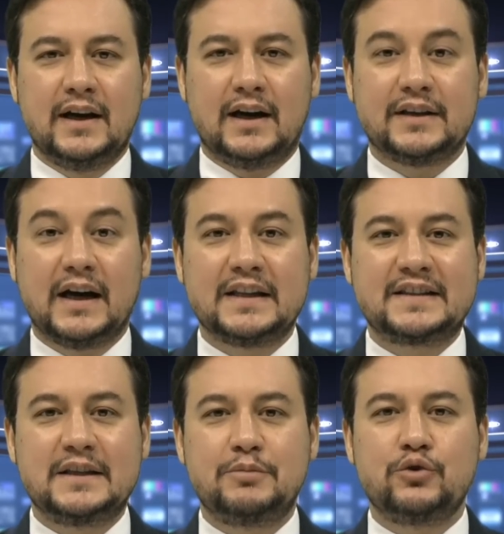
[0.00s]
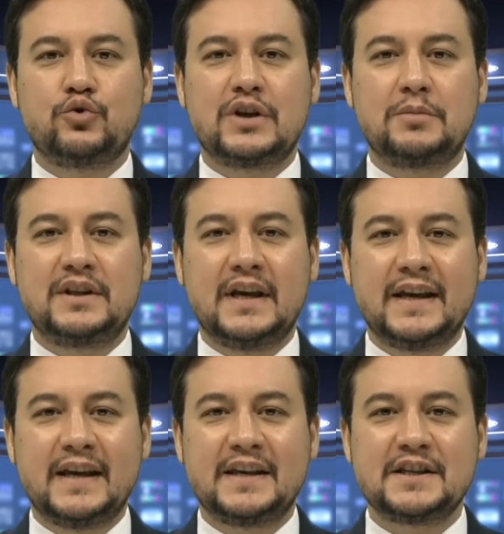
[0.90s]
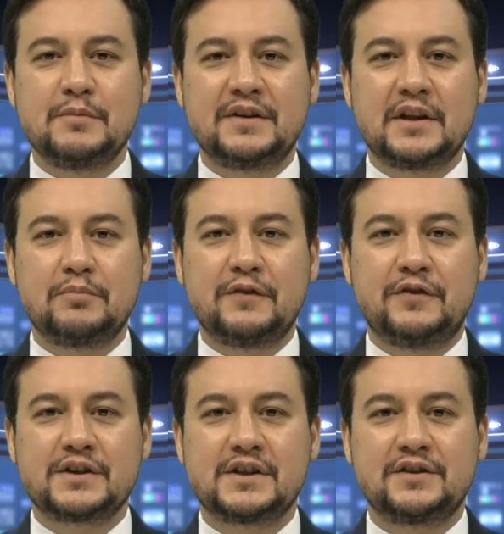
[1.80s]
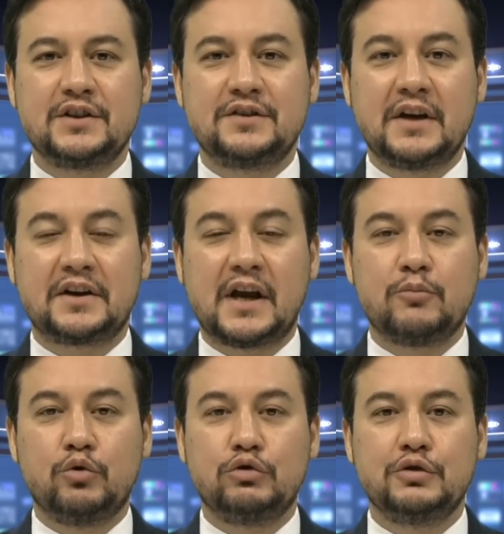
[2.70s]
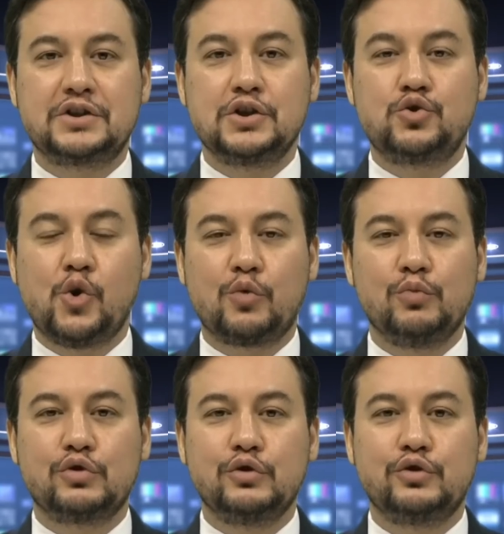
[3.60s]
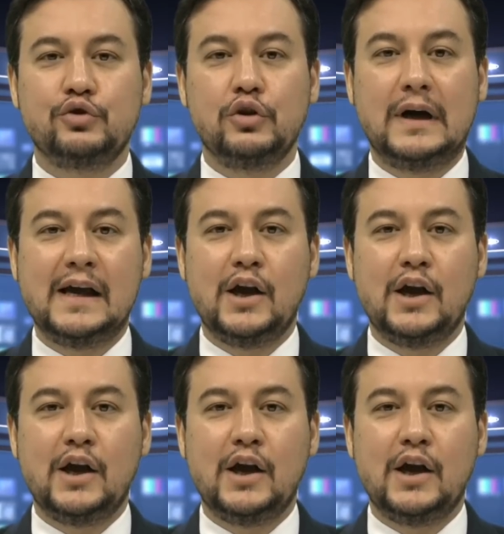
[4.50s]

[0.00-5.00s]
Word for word: Adalet gibi yüce bir değere hizmet etme fırsatını tekrar bulduğu için çok mutluydu.